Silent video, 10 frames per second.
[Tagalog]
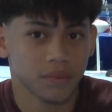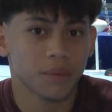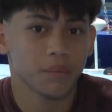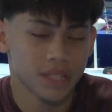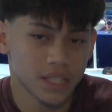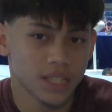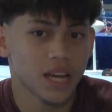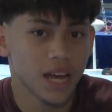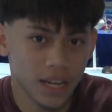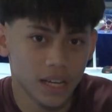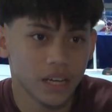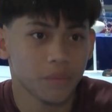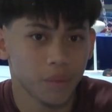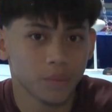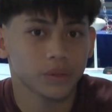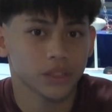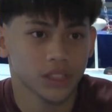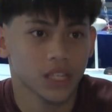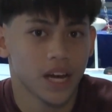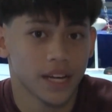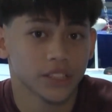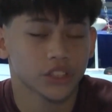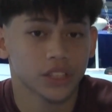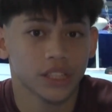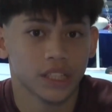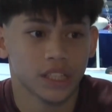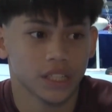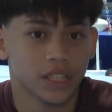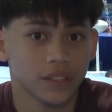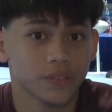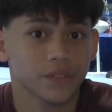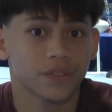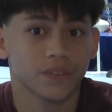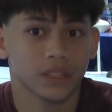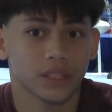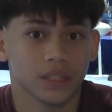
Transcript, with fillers: May mas igagaling pa po sila actually if